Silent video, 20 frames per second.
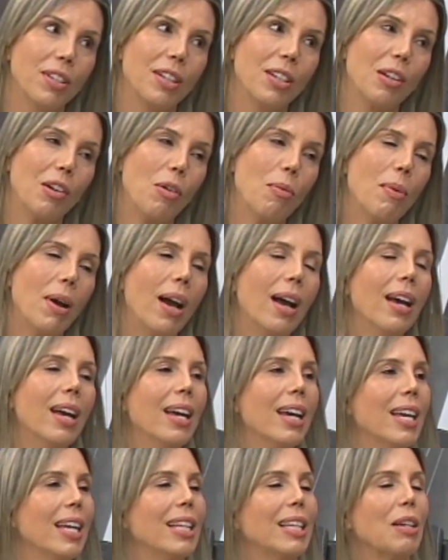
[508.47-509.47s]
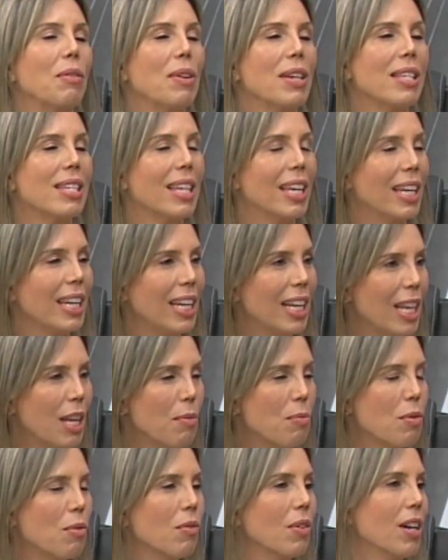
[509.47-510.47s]
da lombar. Então, esse
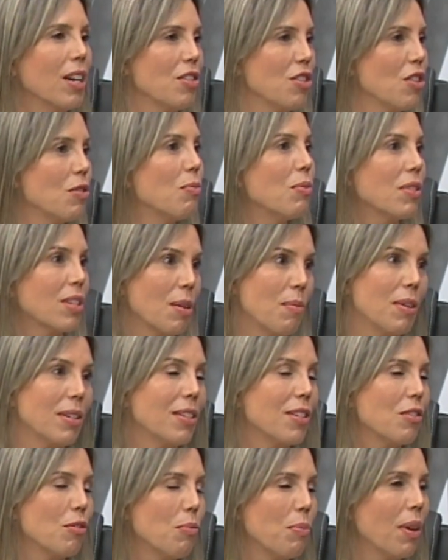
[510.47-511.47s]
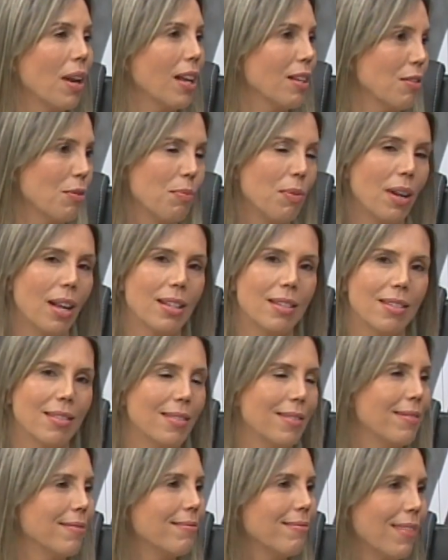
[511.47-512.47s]
equilíbrio a gente busca bastante no Pilates. O Pilates
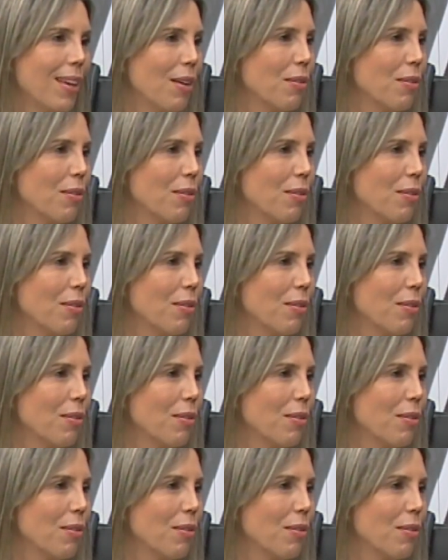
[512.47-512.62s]
é